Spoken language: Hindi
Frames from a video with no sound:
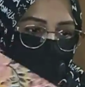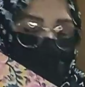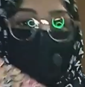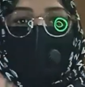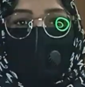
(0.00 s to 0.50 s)
ये
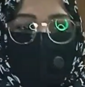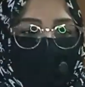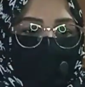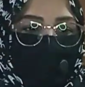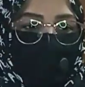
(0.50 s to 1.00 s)
खाड़ी
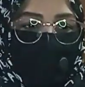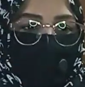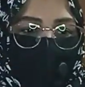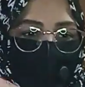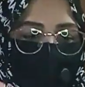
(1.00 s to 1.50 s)
ब्रांड का ही
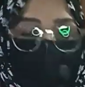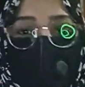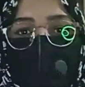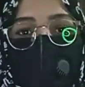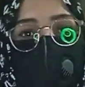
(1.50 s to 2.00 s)
है
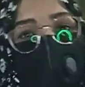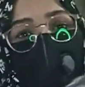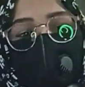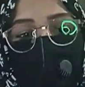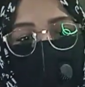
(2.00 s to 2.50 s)
अच्छा इसके
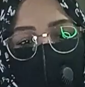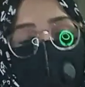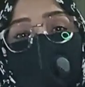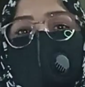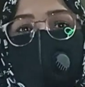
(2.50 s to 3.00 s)
ऊपर मैंने कोई
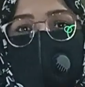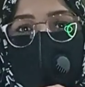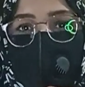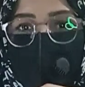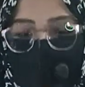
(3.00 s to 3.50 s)
लैस वेस
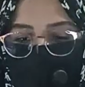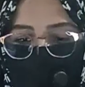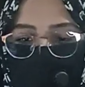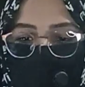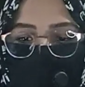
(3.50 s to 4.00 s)
नहीं लगाई इसके
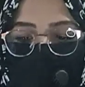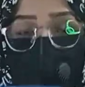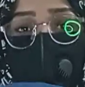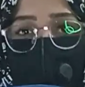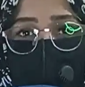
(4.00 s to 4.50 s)
साथ इसको
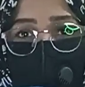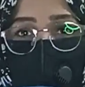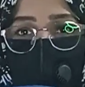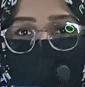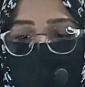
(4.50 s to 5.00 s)
पैच मिला
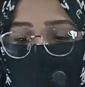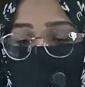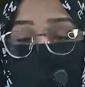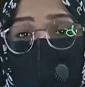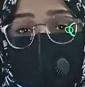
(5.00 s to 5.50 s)
हुआ था
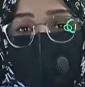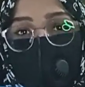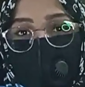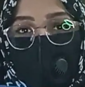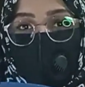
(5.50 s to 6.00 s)
तो
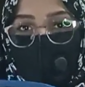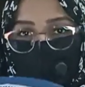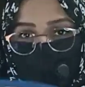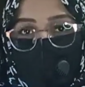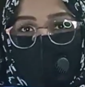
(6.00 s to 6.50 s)
मैंने वो
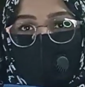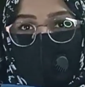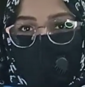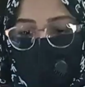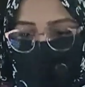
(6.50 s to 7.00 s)
पैच ही इसके
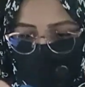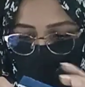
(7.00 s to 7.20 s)
साथ अटैच